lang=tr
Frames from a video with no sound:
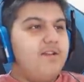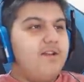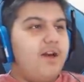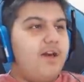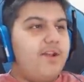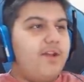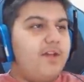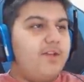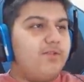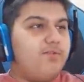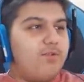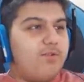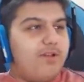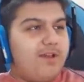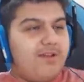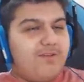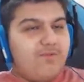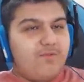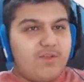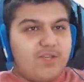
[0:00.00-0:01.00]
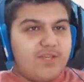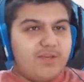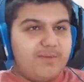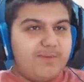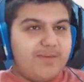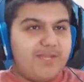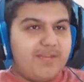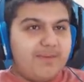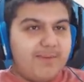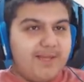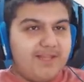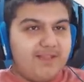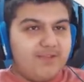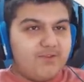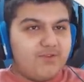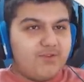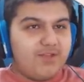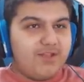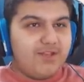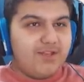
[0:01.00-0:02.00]
Ana dur lan fikir bitti
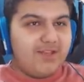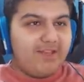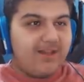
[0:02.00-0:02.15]
bende şu an.